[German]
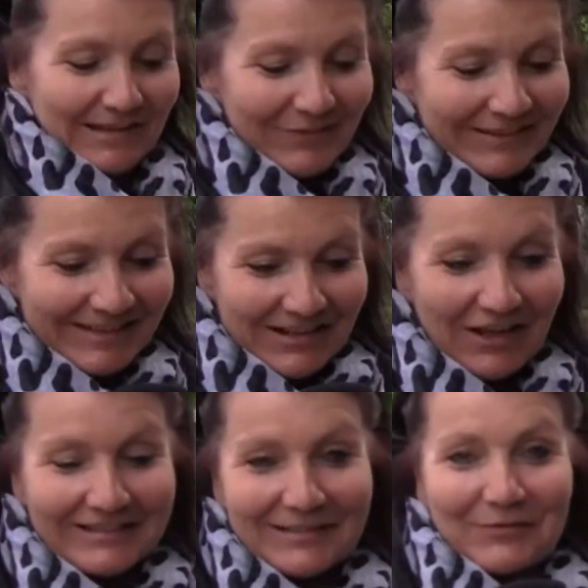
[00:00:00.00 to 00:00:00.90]
Wir sind
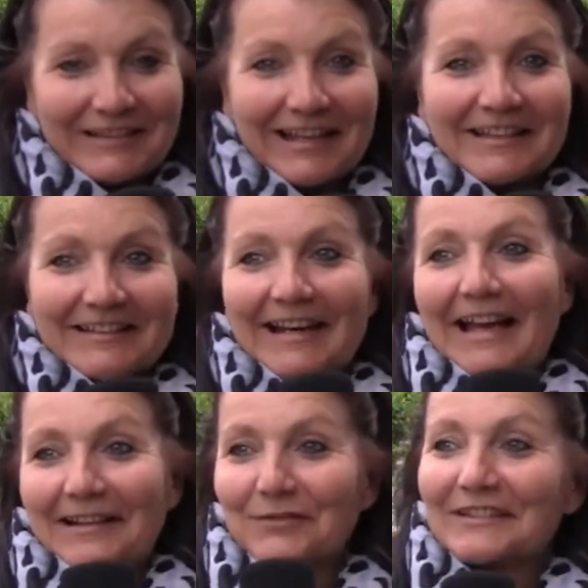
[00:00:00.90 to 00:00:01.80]
heute wieder an der
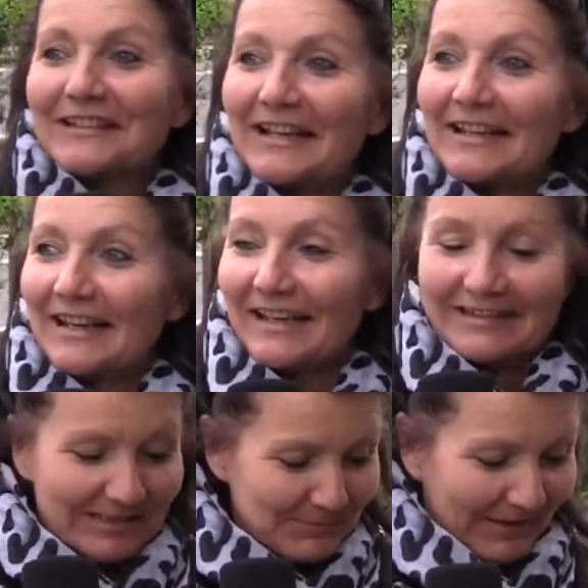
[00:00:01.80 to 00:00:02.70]
Granewiter Allee.
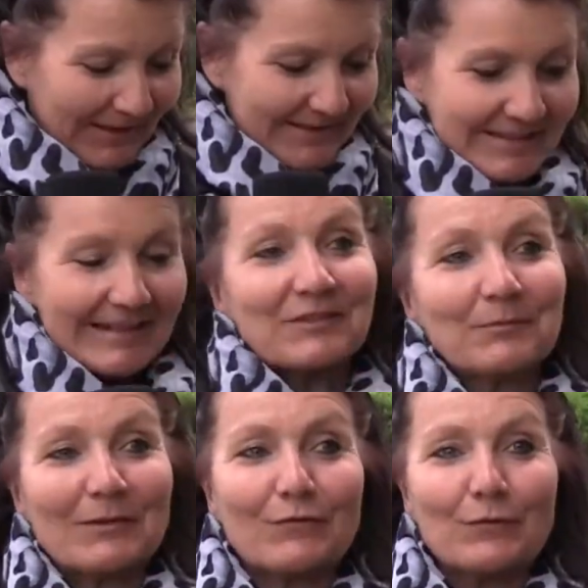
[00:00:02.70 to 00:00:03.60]
Diesmal geht es nicht
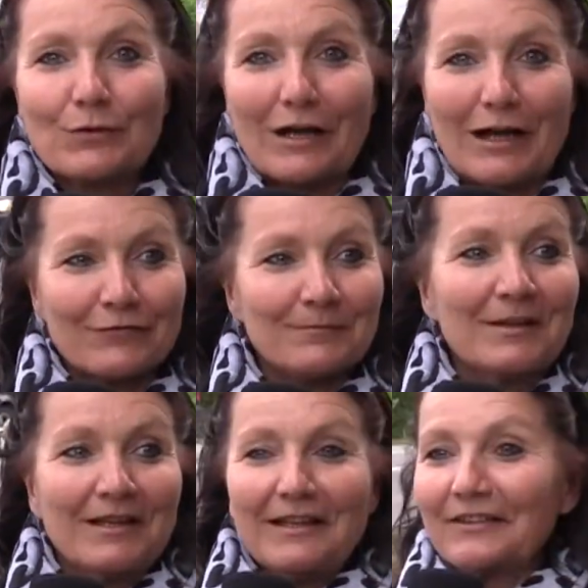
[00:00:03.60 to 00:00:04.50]
um den
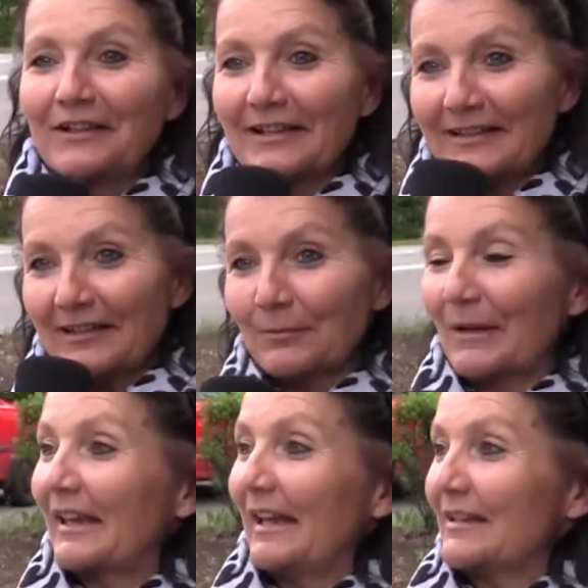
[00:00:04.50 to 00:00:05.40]
Flughafen, sondern
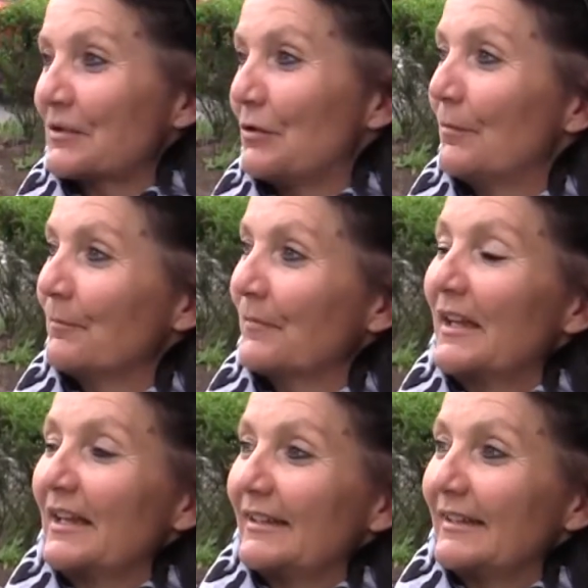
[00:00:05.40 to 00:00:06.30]
diesmal geht es um
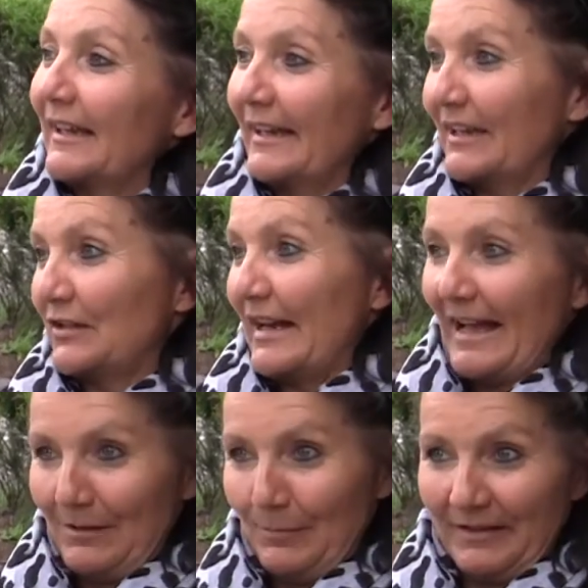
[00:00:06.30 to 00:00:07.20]
die
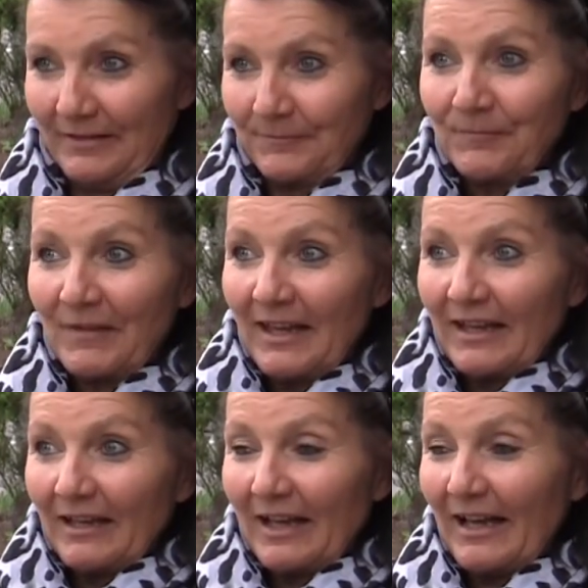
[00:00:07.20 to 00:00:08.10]
Regionalbahn.
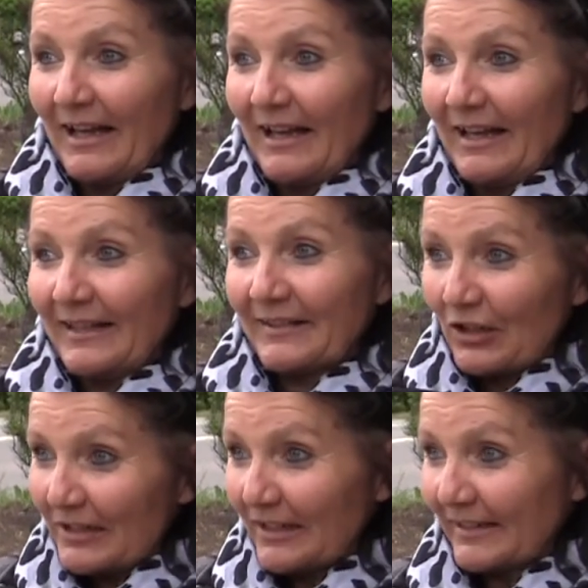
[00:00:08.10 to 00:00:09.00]
Äh, es
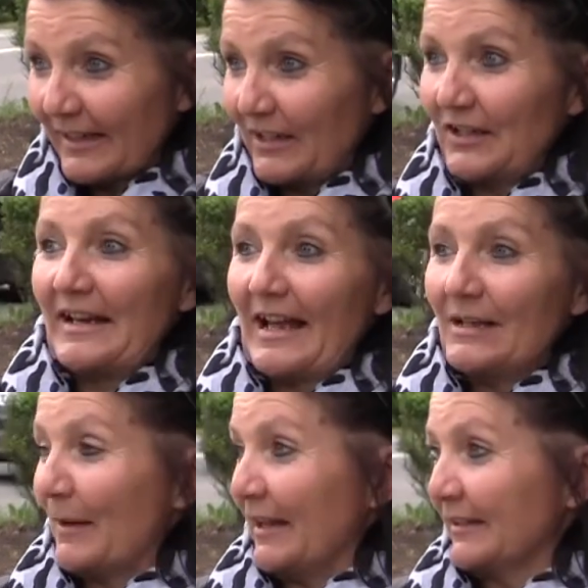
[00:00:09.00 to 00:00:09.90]
soll ja die
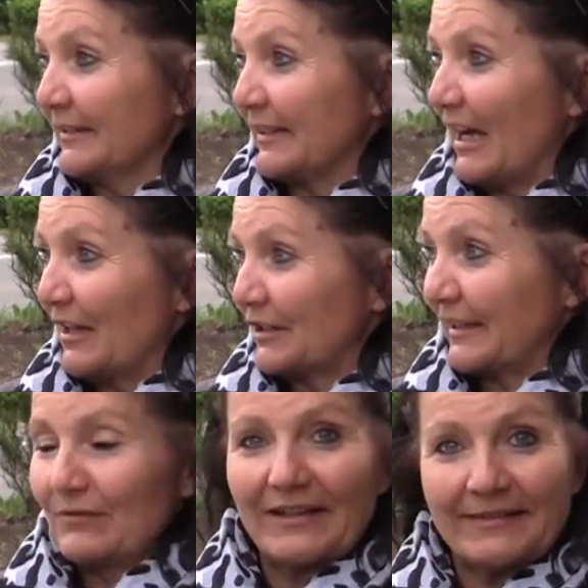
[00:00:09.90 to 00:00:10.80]
Regionalbahn da auch
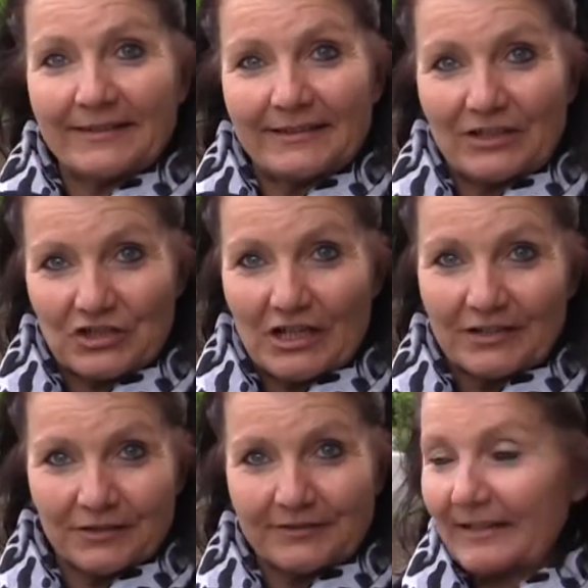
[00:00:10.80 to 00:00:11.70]
den Westen der
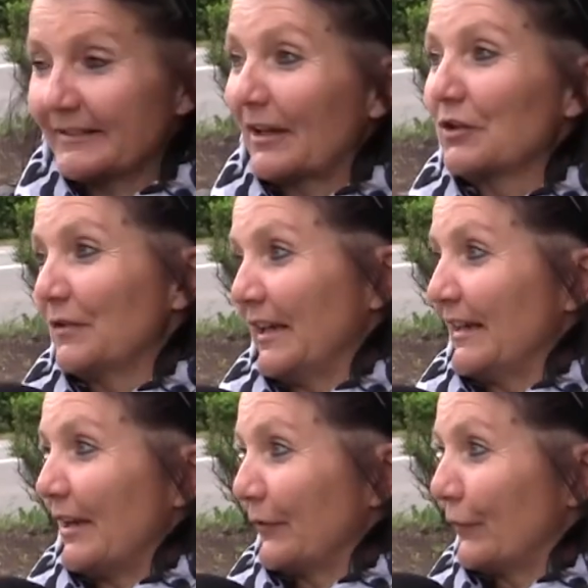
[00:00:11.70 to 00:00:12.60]
Stadt und dann darüber
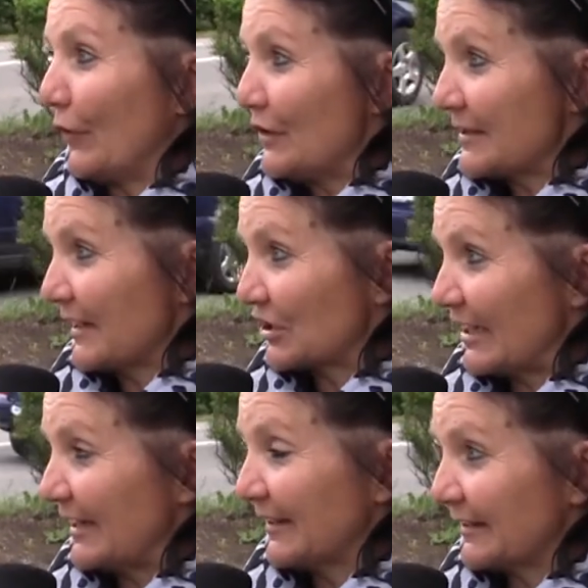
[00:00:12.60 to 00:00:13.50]
hinaus Völs
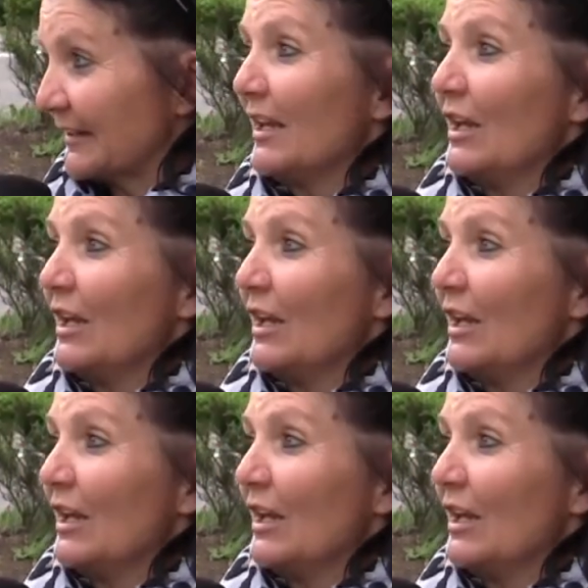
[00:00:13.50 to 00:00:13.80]
erschließen.